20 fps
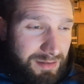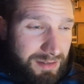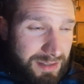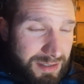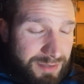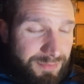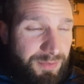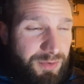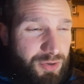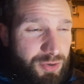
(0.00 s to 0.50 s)
i
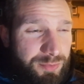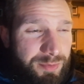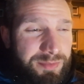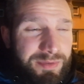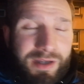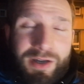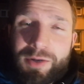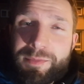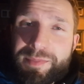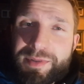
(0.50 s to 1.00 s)
stworzyłbym
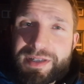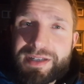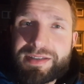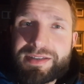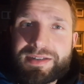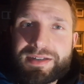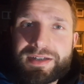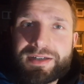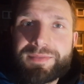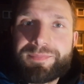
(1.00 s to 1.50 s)
taką
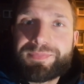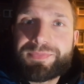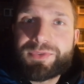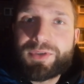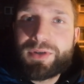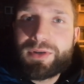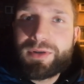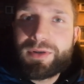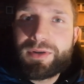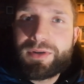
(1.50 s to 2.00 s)
przestrzeń
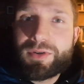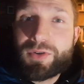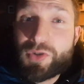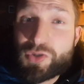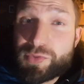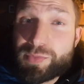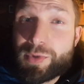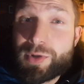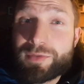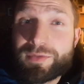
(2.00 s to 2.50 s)
do
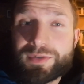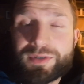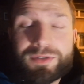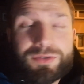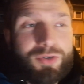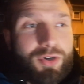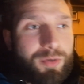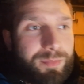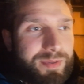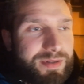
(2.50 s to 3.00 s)
rozmowy,
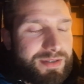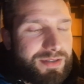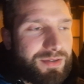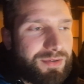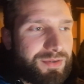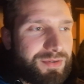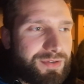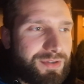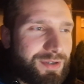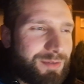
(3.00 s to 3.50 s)
do
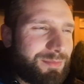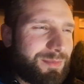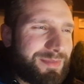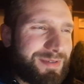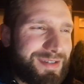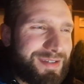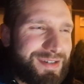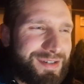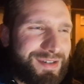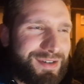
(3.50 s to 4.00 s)
obecności. Bo
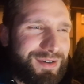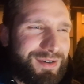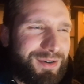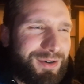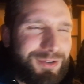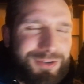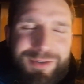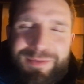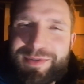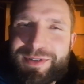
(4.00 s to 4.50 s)
myślę, że
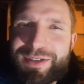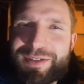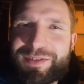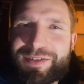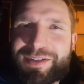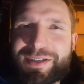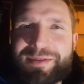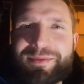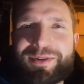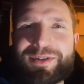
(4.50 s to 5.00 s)
o to przede
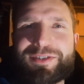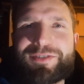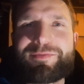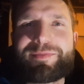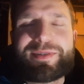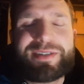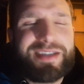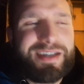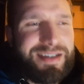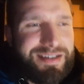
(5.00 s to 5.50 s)
wszystkim chodzi w
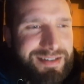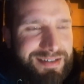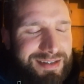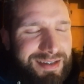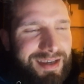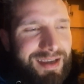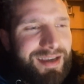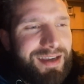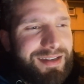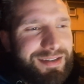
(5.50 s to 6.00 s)

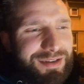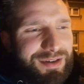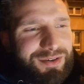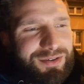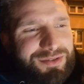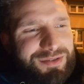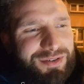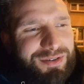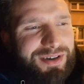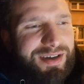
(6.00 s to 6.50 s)
przyjaźni. Nie
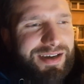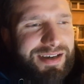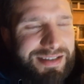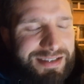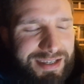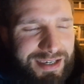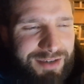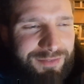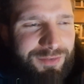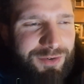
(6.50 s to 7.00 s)
chodzi o jakieś
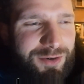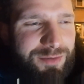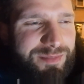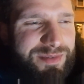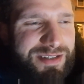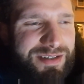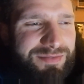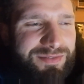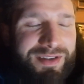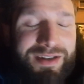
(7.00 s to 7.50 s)
takie
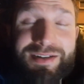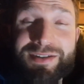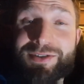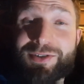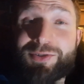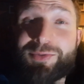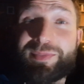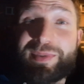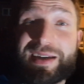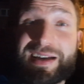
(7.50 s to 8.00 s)
formy
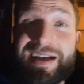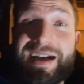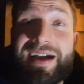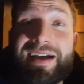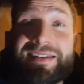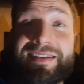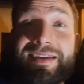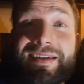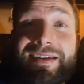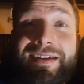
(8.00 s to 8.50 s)
zewnętrzne,
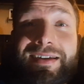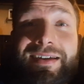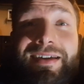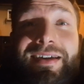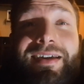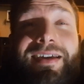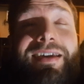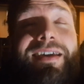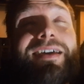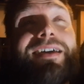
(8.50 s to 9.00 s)
obieganie
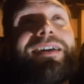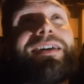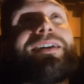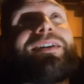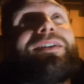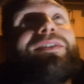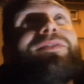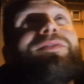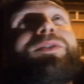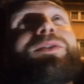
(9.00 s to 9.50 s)

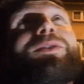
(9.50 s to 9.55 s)
e,